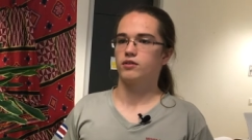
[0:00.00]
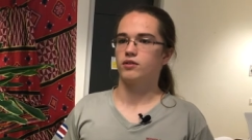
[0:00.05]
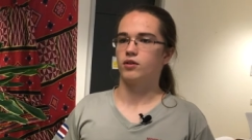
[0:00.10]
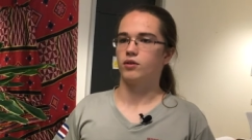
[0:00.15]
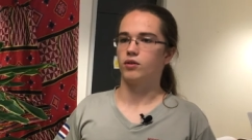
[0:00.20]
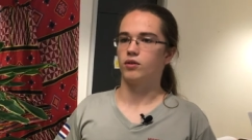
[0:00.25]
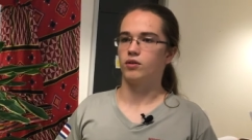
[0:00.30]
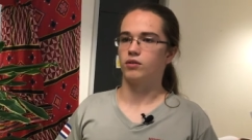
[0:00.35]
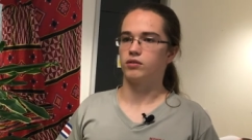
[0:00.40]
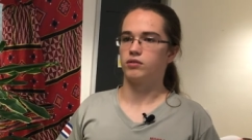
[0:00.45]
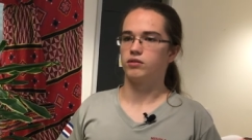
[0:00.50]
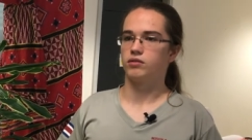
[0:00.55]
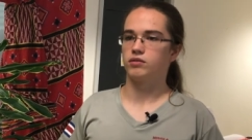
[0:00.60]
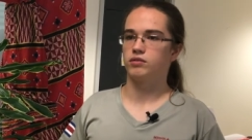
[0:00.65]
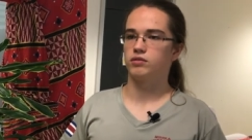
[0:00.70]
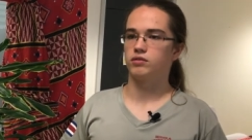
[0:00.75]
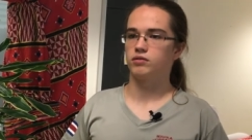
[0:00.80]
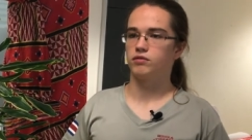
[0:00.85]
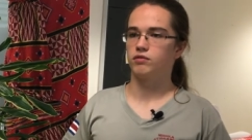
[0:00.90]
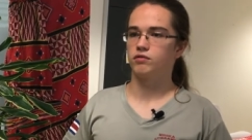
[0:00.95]
Und
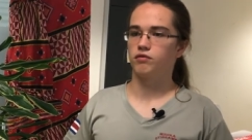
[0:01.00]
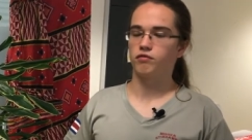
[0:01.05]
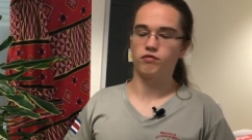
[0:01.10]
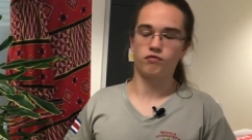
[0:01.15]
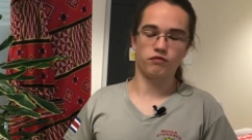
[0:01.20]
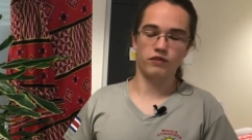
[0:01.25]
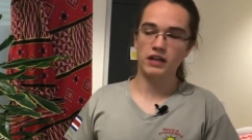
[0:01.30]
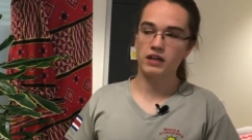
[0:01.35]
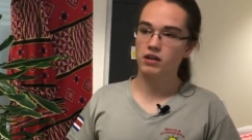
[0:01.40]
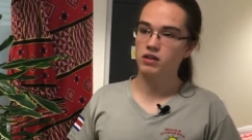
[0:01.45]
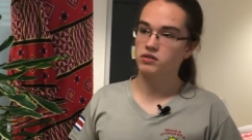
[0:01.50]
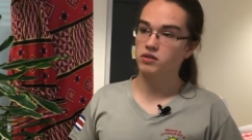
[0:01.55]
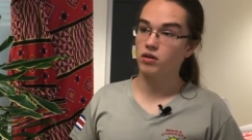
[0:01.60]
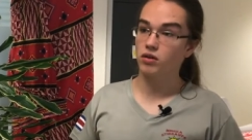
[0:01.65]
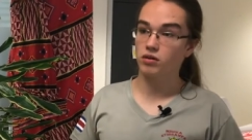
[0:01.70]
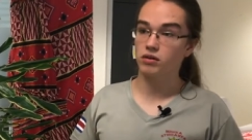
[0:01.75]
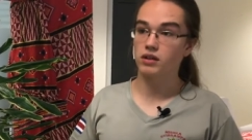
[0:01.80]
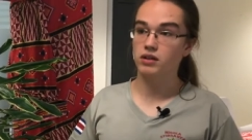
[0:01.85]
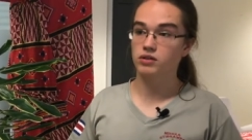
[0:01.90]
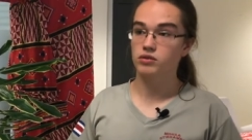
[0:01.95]
wenn das
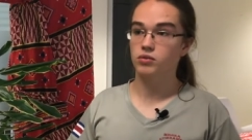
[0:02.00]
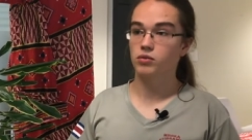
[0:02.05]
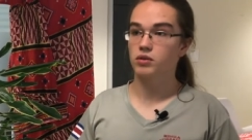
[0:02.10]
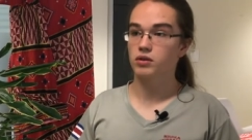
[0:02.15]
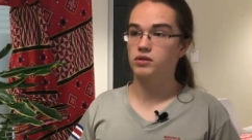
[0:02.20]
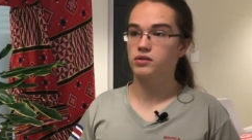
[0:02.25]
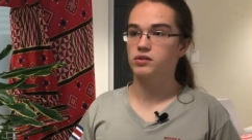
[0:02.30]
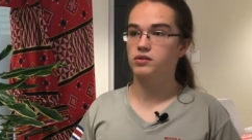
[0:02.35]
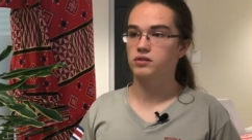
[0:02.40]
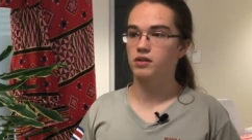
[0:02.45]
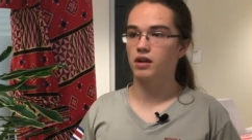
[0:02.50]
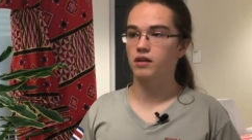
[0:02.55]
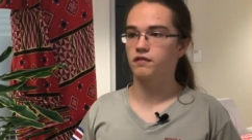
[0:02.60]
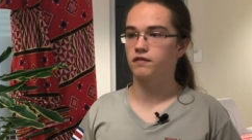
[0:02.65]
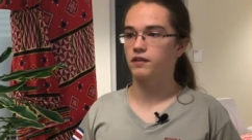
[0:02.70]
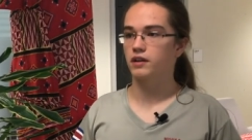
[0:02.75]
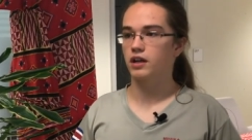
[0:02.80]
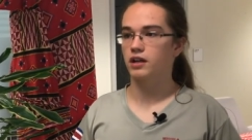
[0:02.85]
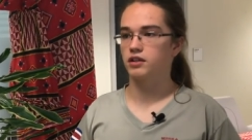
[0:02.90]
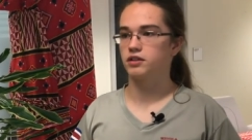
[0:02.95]
auch nicht so ist, dann
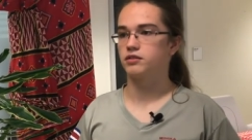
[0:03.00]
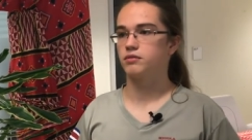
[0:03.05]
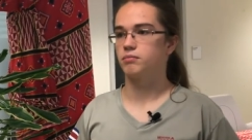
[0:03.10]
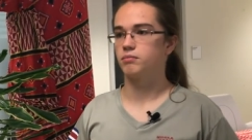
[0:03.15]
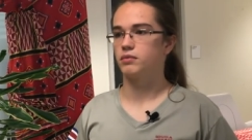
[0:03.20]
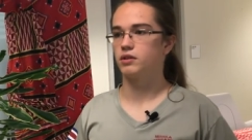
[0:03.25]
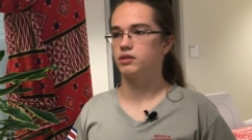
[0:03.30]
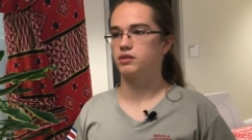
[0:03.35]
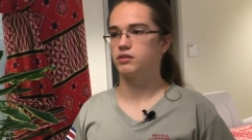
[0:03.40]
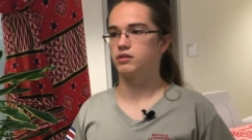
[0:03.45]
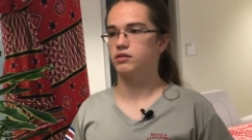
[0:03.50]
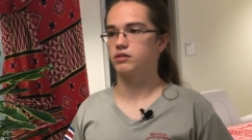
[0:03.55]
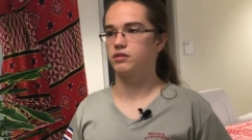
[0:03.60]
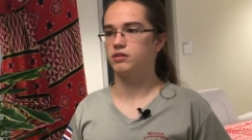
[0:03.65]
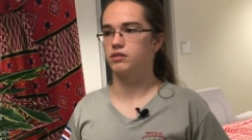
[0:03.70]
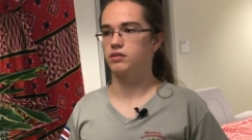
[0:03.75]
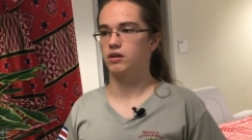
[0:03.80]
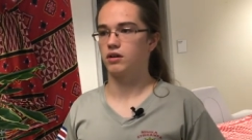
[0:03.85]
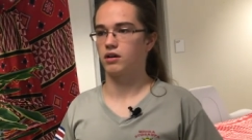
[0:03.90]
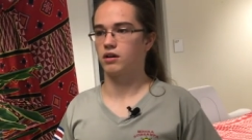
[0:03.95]
vielleicht mit
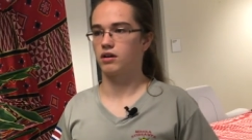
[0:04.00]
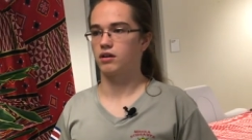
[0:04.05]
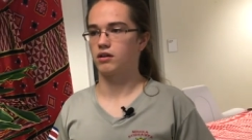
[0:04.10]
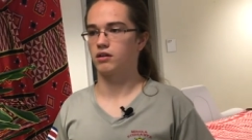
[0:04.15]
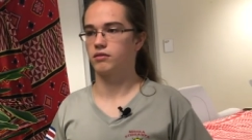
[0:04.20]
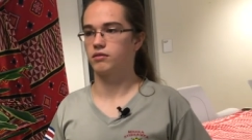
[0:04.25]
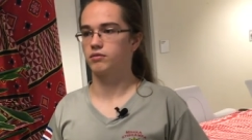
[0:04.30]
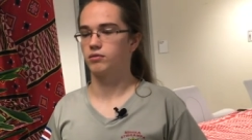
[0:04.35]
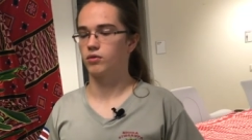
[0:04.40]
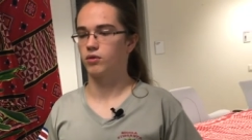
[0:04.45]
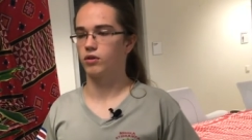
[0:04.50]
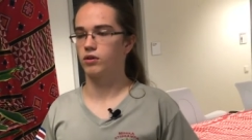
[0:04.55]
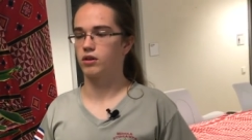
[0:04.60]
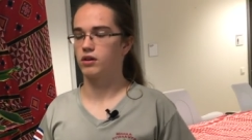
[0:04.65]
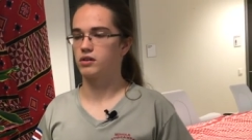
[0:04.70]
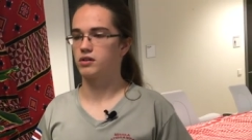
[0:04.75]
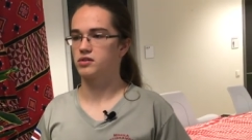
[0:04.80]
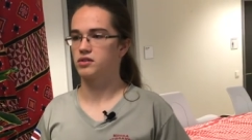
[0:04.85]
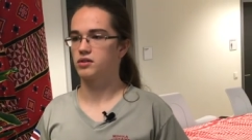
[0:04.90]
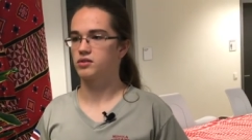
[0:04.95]
der
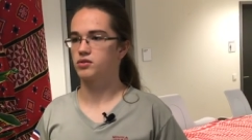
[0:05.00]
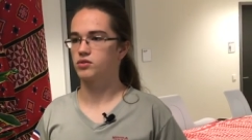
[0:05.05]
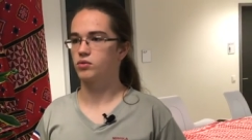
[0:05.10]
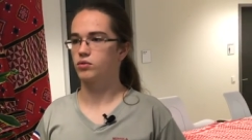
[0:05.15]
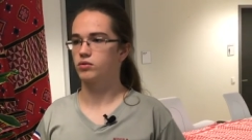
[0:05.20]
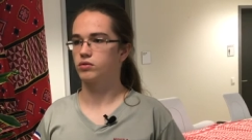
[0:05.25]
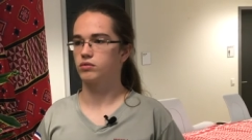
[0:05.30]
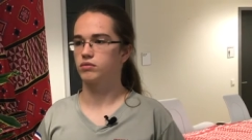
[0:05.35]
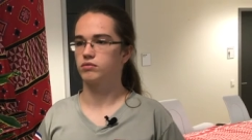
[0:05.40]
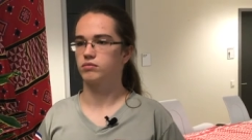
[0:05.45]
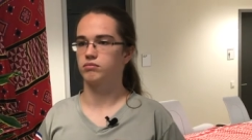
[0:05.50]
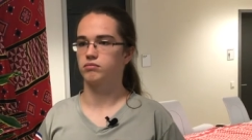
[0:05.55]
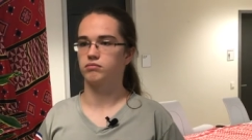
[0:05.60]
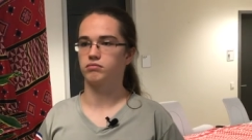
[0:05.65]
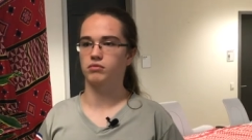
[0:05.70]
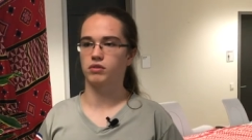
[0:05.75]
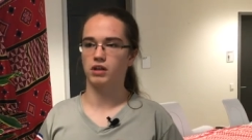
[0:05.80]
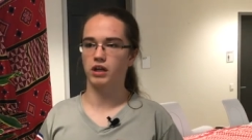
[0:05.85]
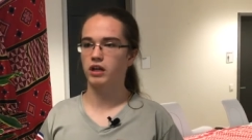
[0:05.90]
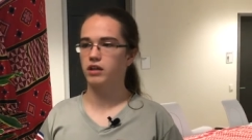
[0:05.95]
Organisation
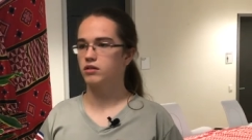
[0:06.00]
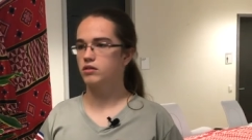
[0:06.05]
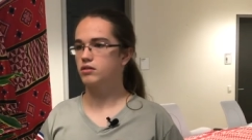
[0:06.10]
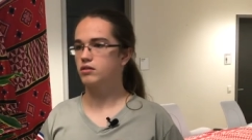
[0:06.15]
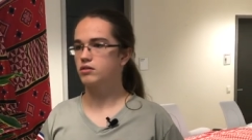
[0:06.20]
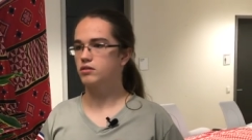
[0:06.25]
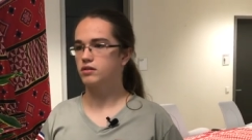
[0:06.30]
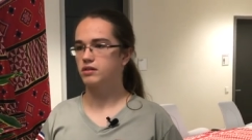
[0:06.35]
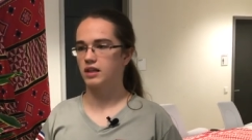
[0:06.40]
reden,